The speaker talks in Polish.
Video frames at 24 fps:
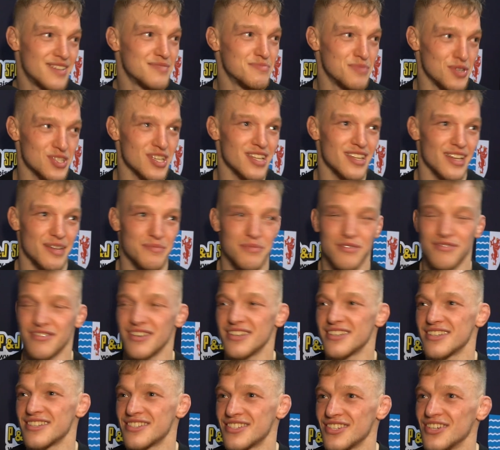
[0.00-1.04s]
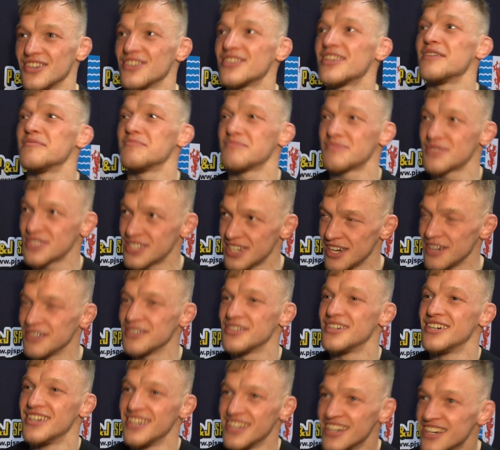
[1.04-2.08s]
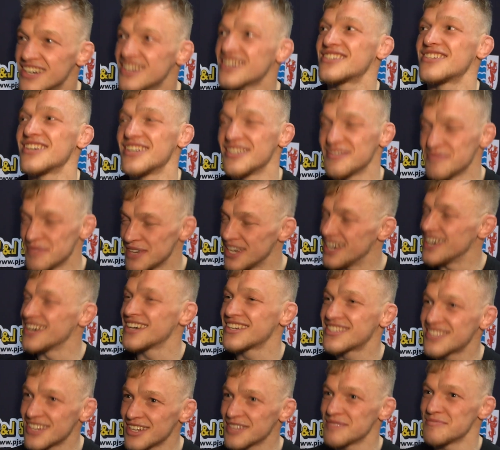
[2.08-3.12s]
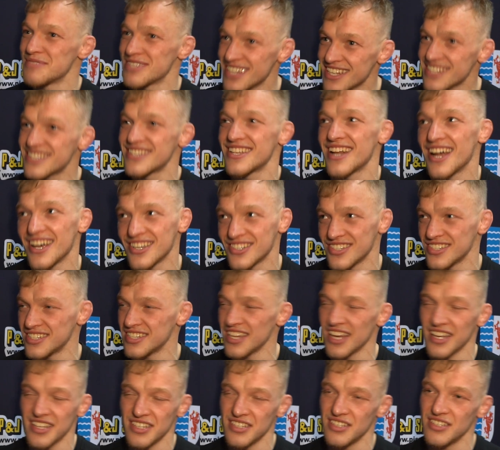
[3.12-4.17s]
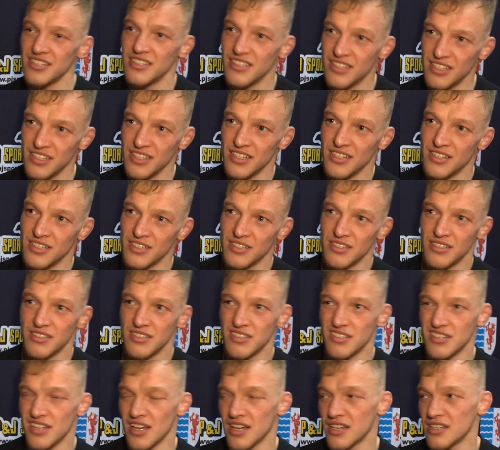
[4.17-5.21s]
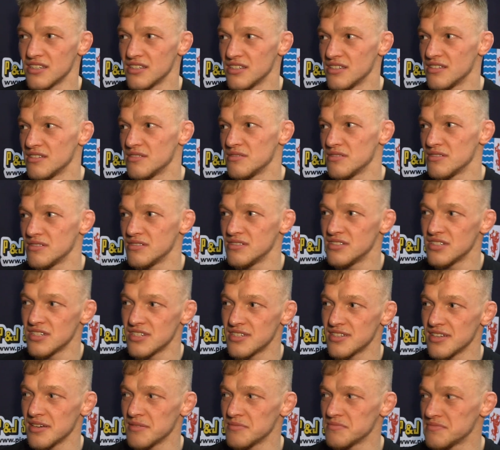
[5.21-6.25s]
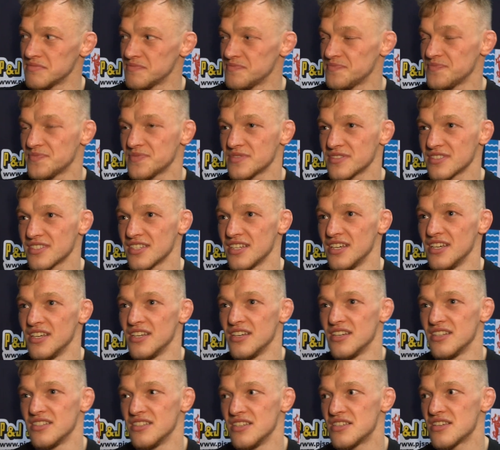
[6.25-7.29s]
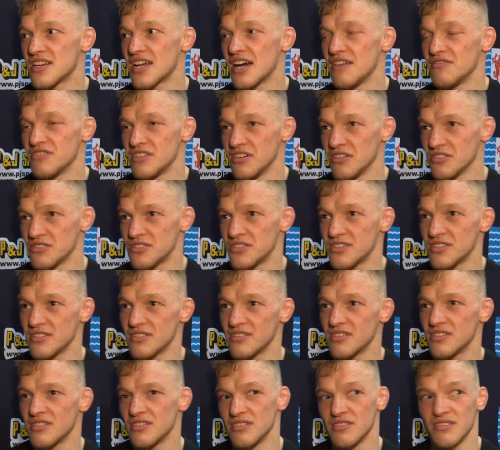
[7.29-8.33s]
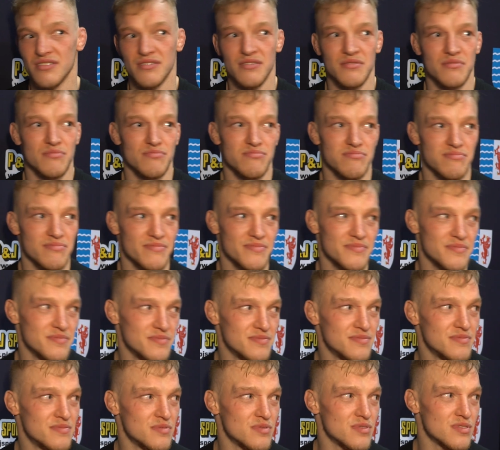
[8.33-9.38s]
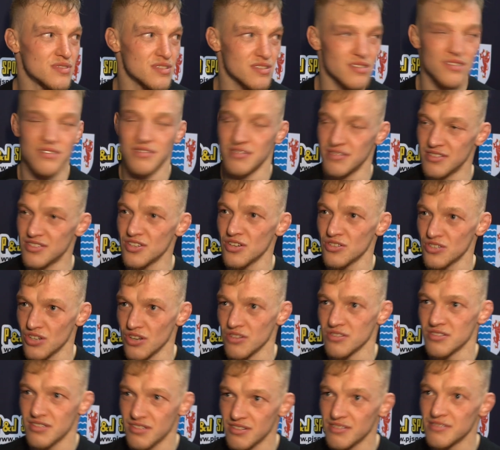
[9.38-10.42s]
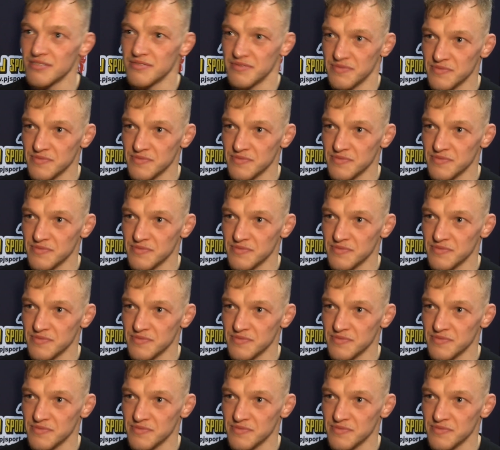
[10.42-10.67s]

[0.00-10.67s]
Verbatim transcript: można tak powiedzieć. I on tam chciał, chcieli mnie, chcieli mnie zastraszyć. Taki, taki gdzieś tam nieciekawy gość. Y, John Jones